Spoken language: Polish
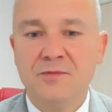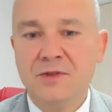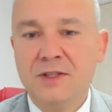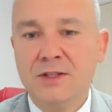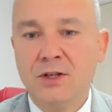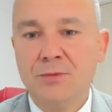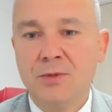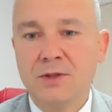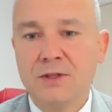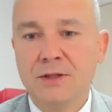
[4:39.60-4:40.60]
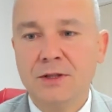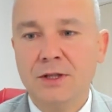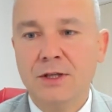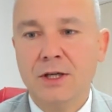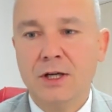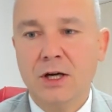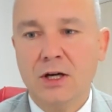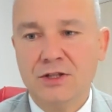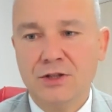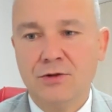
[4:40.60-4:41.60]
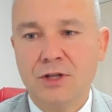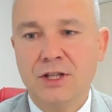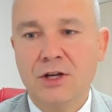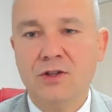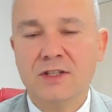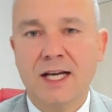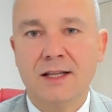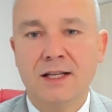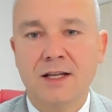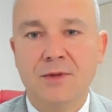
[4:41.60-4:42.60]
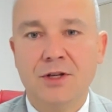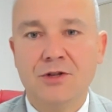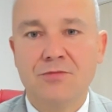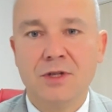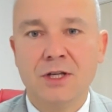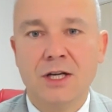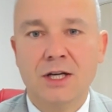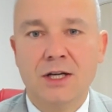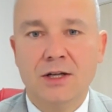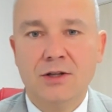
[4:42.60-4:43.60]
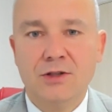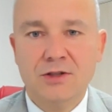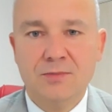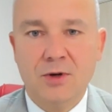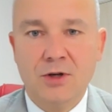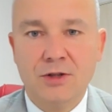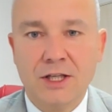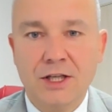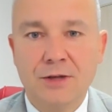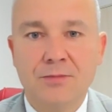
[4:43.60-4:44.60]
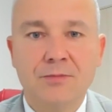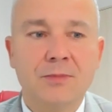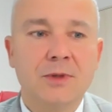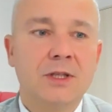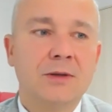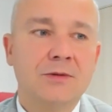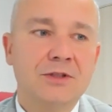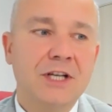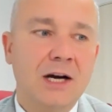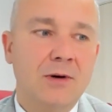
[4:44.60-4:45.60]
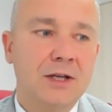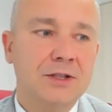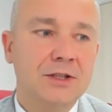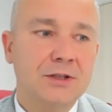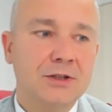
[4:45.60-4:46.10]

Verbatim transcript: w historii Polski, szczególnie tej ostatniej, mieliśmy sporo takich mm, e, działań e,